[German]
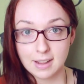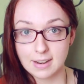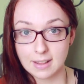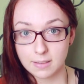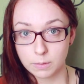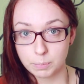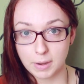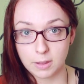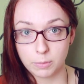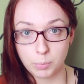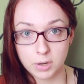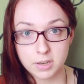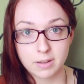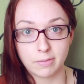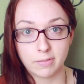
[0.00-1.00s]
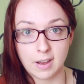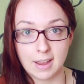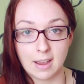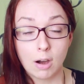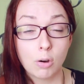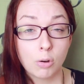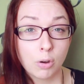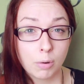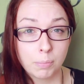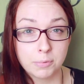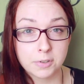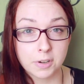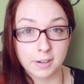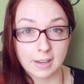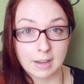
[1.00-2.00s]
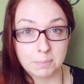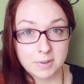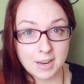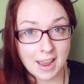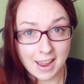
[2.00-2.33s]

dass es bei Spotify auch Hörbücher gibt.